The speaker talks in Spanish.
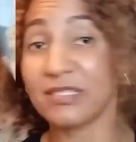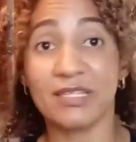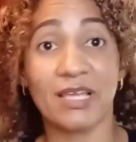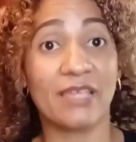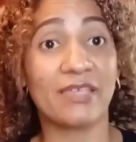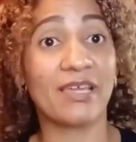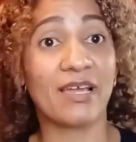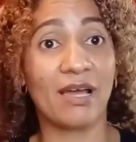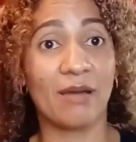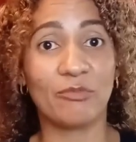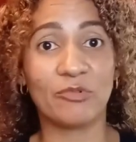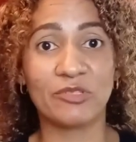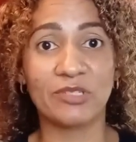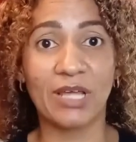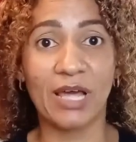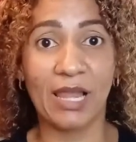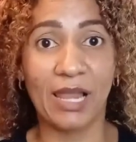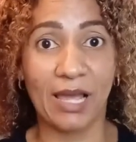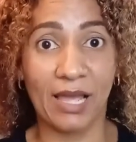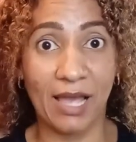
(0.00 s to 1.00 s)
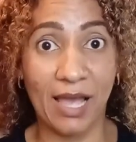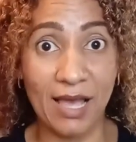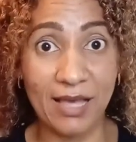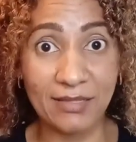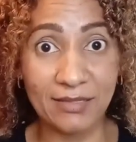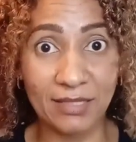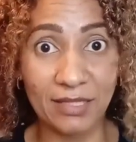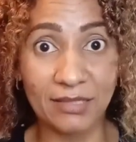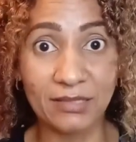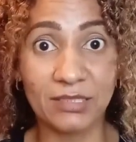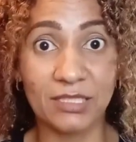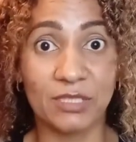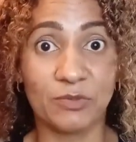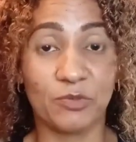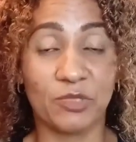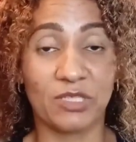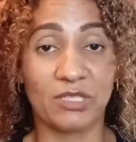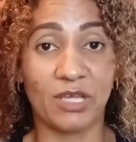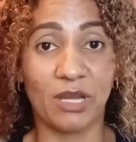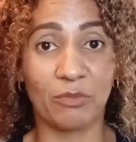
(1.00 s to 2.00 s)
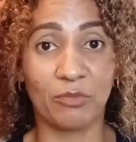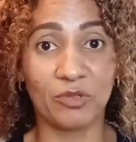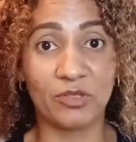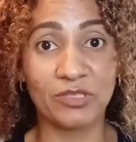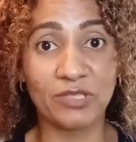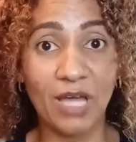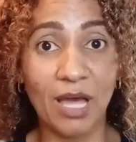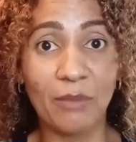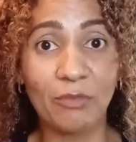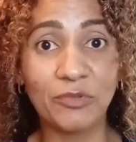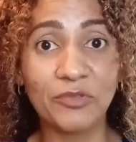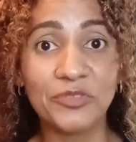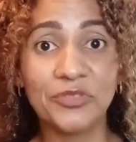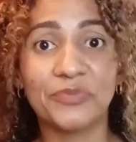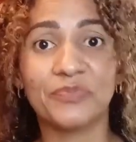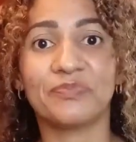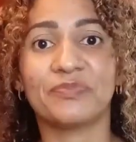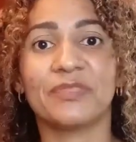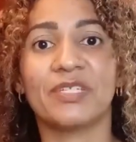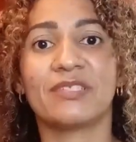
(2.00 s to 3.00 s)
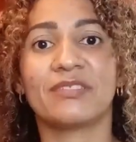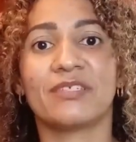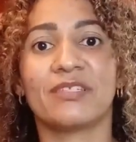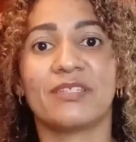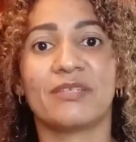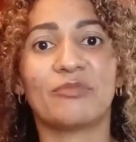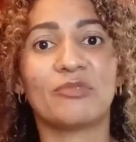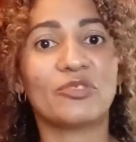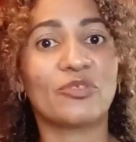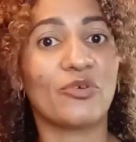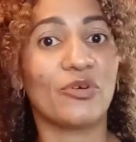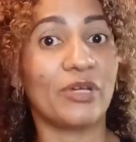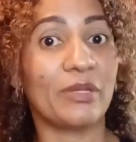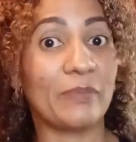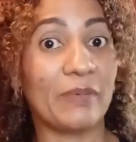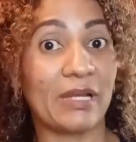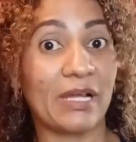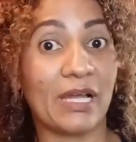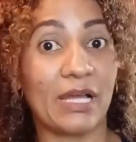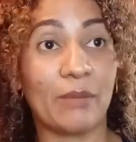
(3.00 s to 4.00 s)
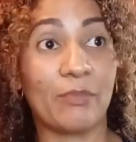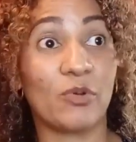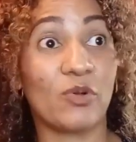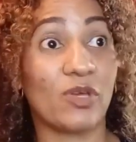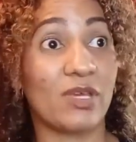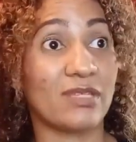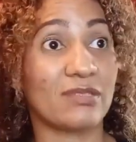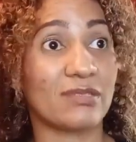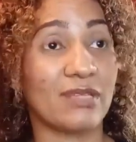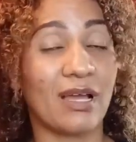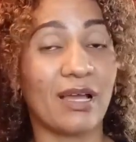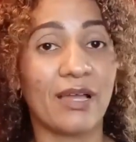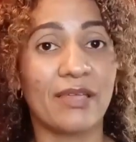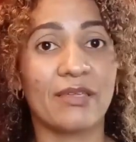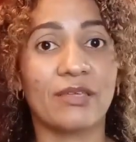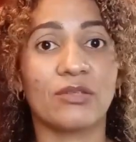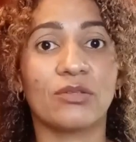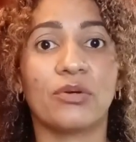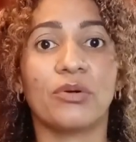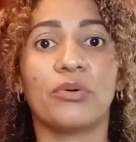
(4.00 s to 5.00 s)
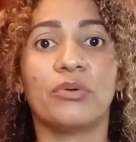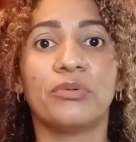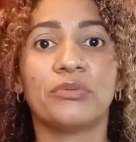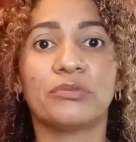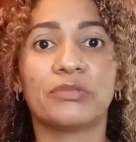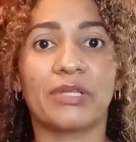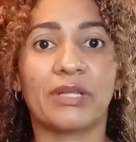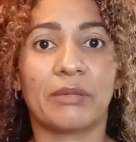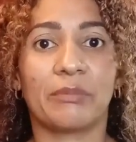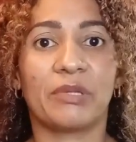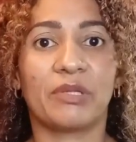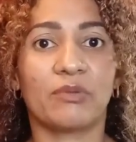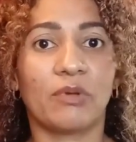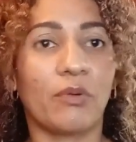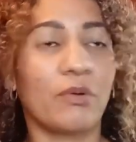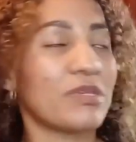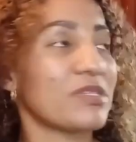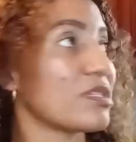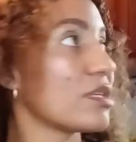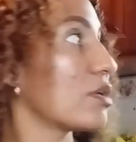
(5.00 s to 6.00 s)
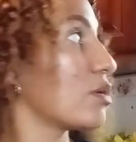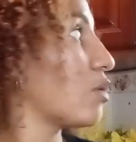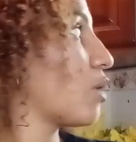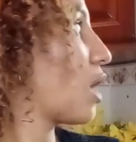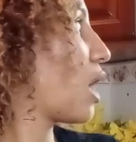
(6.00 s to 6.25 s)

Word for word: Ya llegamos a la casa, después que almorzamos, decidimos coger para acá porque está cayendo un tremendo aguacero.